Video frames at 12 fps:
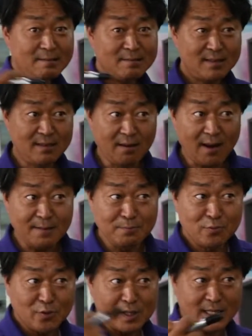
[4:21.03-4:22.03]
들어간
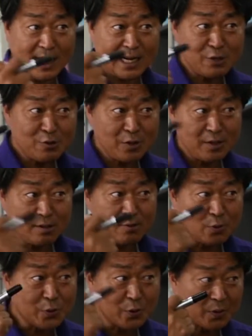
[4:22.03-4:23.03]
물을 살릴 수 있는
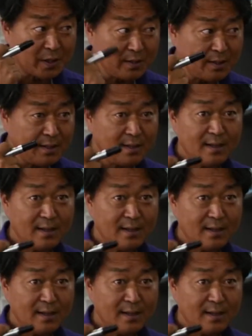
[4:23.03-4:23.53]
요소들을